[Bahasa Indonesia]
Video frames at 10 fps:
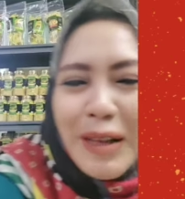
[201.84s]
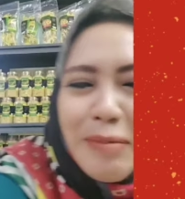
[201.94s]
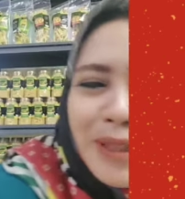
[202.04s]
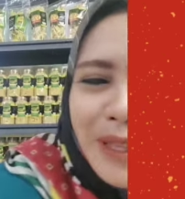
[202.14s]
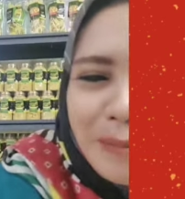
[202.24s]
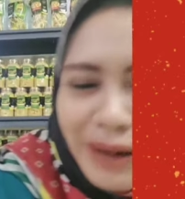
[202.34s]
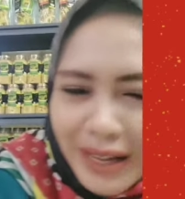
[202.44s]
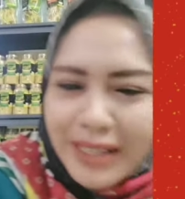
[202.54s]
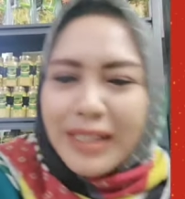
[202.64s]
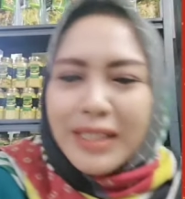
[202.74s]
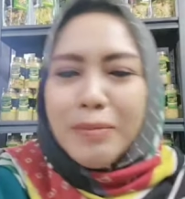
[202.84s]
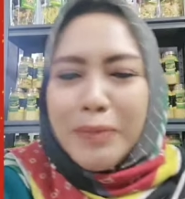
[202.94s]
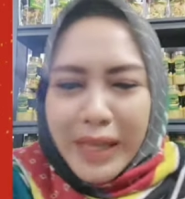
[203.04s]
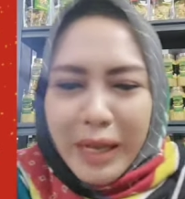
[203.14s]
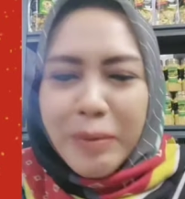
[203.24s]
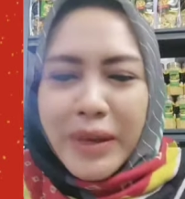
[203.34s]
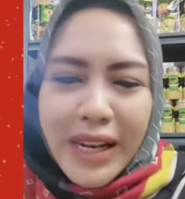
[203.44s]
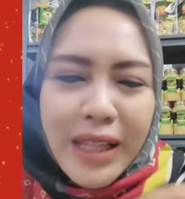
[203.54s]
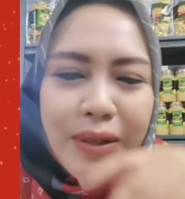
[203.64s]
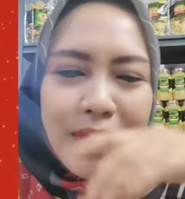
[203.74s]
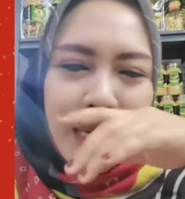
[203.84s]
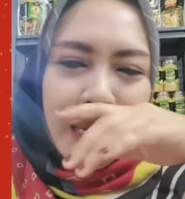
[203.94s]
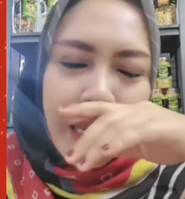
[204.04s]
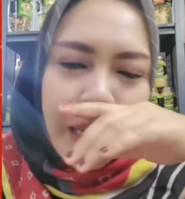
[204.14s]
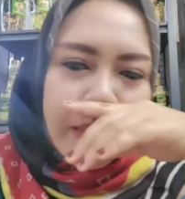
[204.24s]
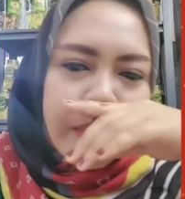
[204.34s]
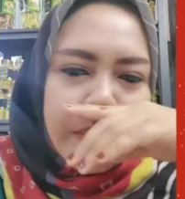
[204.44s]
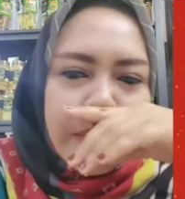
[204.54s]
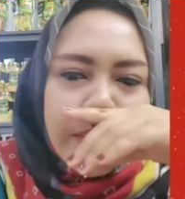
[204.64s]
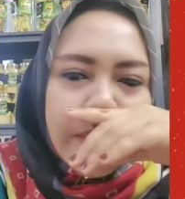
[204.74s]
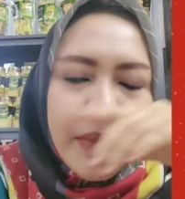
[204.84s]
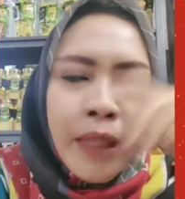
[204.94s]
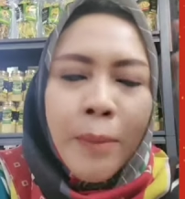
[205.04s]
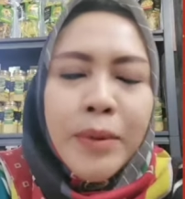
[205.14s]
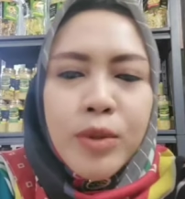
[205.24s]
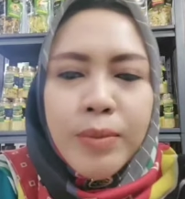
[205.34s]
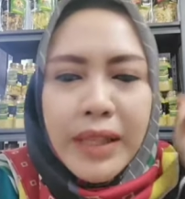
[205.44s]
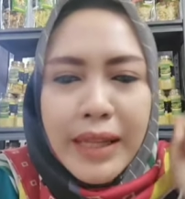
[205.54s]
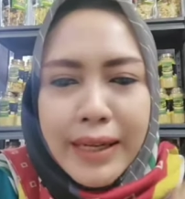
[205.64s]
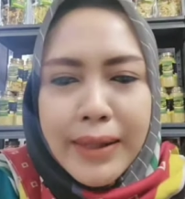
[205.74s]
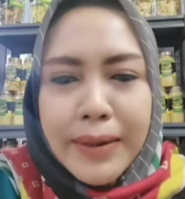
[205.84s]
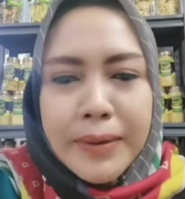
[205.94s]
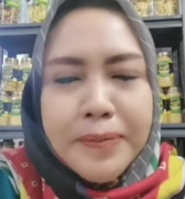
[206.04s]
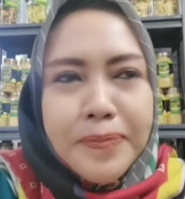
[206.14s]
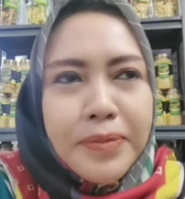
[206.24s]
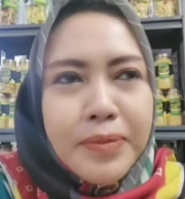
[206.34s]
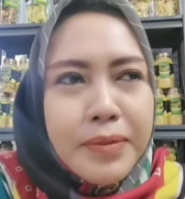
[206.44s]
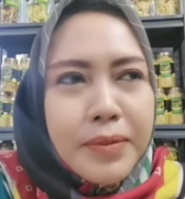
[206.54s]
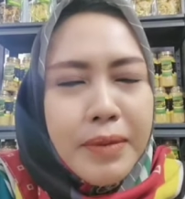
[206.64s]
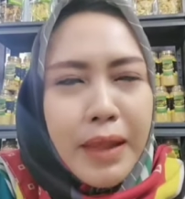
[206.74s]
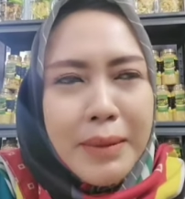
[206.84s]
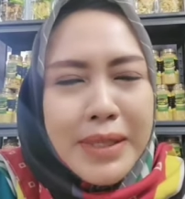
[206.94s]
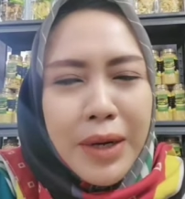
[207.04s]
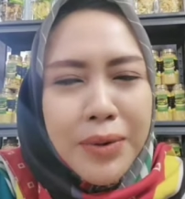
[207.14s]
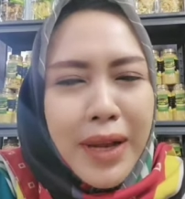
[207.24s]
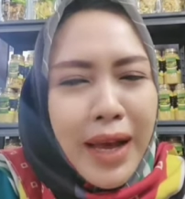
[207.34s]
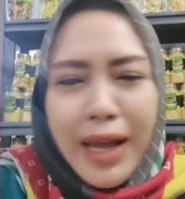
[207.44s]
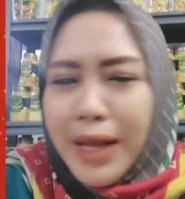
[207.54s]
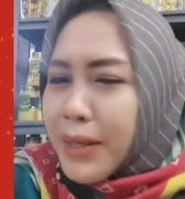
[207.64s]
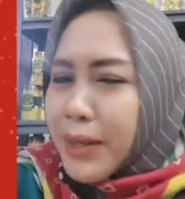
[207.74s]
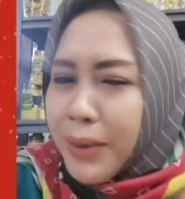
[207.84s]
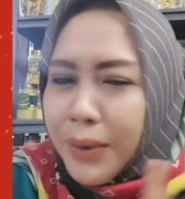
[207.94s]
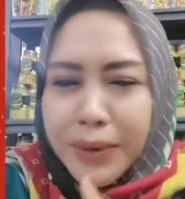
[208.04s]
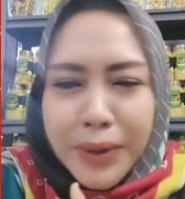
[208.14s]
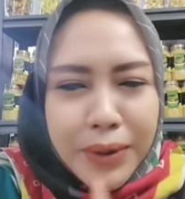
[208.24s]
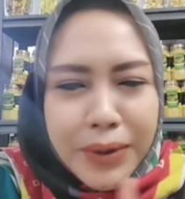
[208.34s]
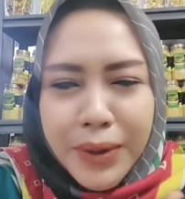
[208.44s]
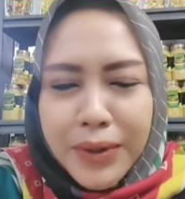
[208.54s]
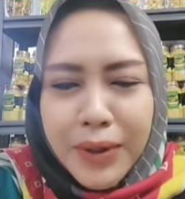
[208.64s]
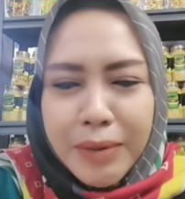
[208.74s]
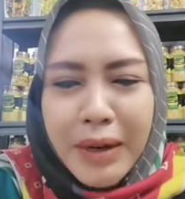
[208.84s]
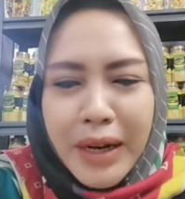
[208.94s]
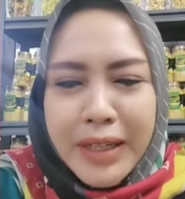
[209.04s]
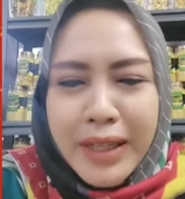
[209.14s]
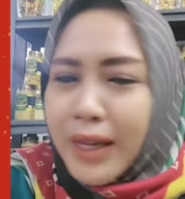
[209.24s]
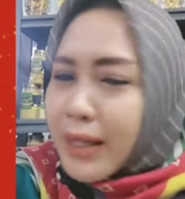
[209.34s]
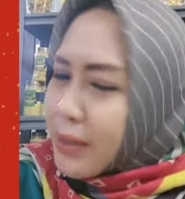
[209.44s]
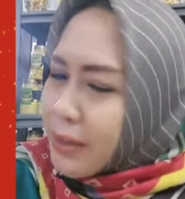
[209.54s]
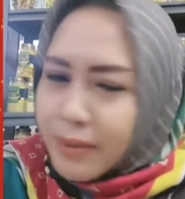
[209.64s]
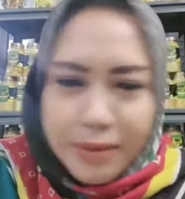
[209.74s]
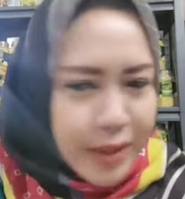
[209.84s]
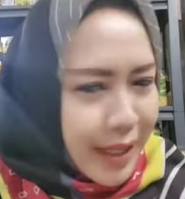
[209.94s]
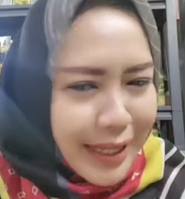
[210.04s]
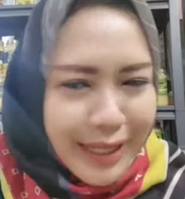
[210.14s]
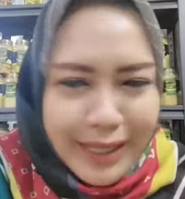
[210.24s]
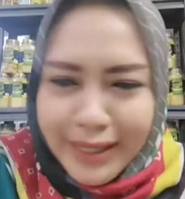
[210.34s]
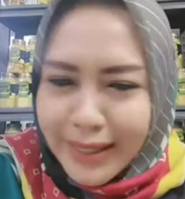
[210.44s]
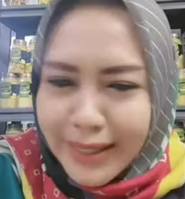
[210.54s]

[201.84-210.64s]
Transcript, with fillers: tapi tetap aja di pinggir-pinggir itu seneng ya tapi cuman tadi itu mas Garuda no no no no malah dia gini gini